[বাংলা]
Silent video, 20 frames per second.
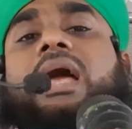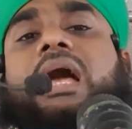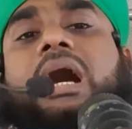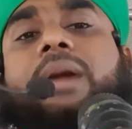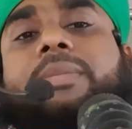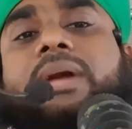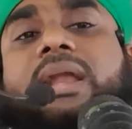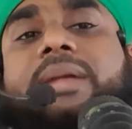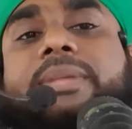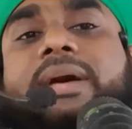
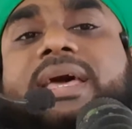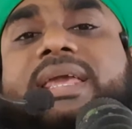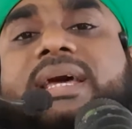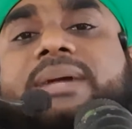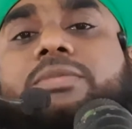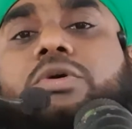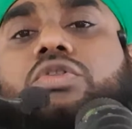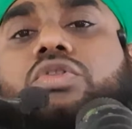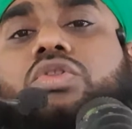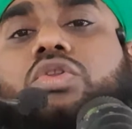আমার বাইরে
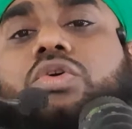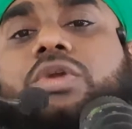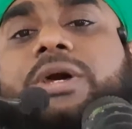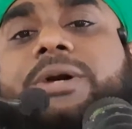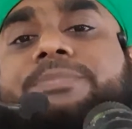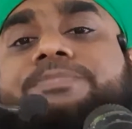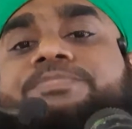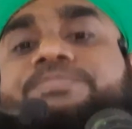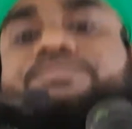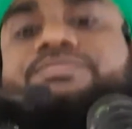
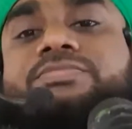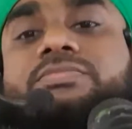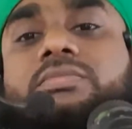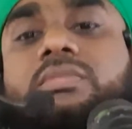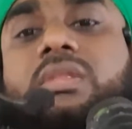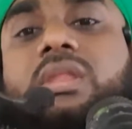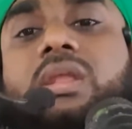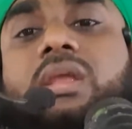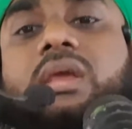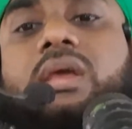বন্ধুরা
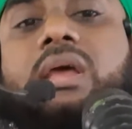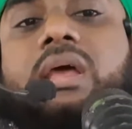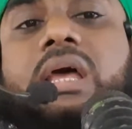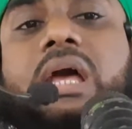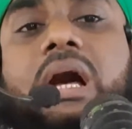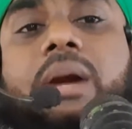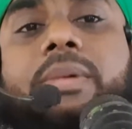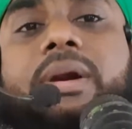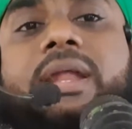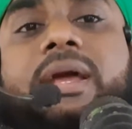
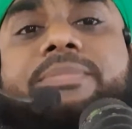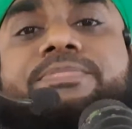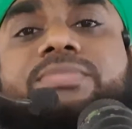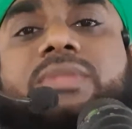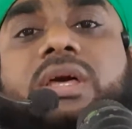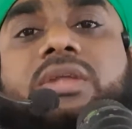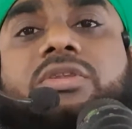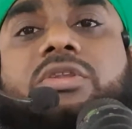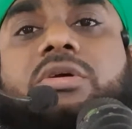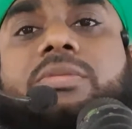আমার
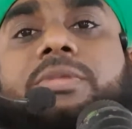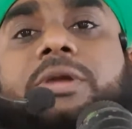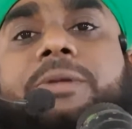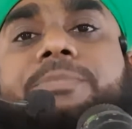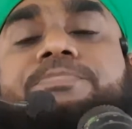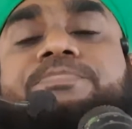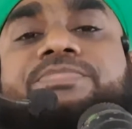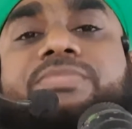আপনার নবী